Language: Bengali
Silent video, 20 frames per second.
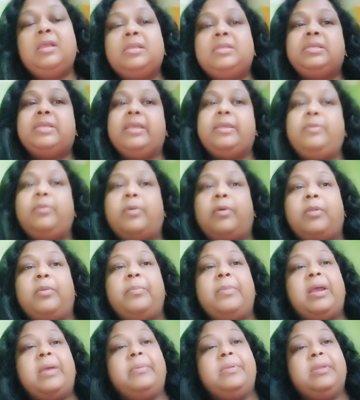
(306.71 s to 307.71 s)
সেই
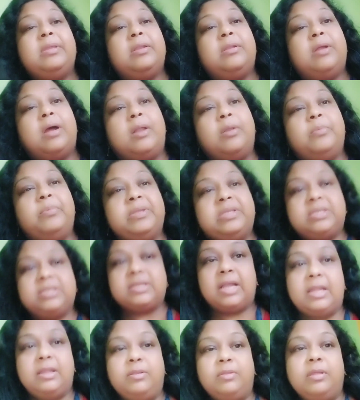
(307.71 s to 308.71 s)
গরমে আমি যেন আরও বেশি
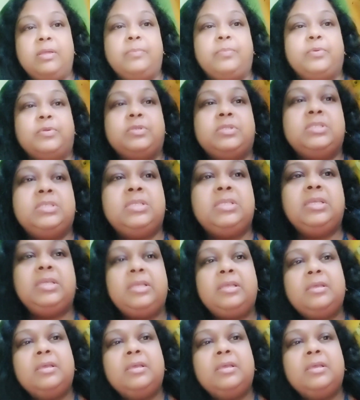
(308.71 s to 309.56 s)
কাহিল হয়ে পড়ছি